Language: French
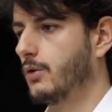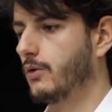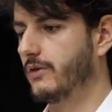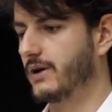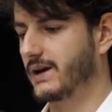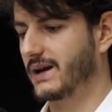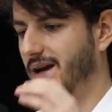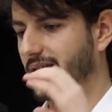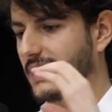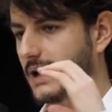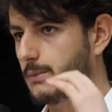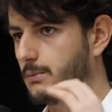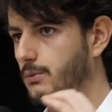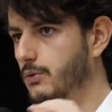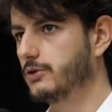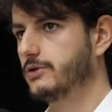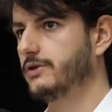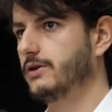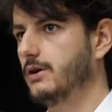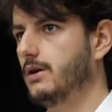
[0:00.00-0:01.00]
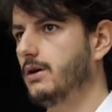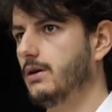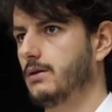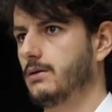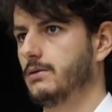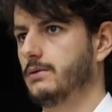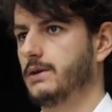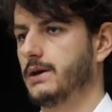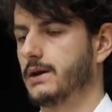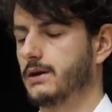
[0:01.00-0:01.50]
on va créer un moteur,
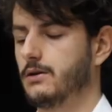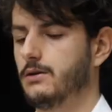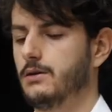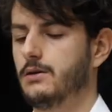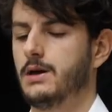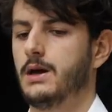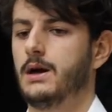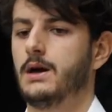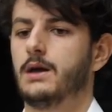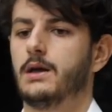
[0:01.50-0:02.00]
d'accord,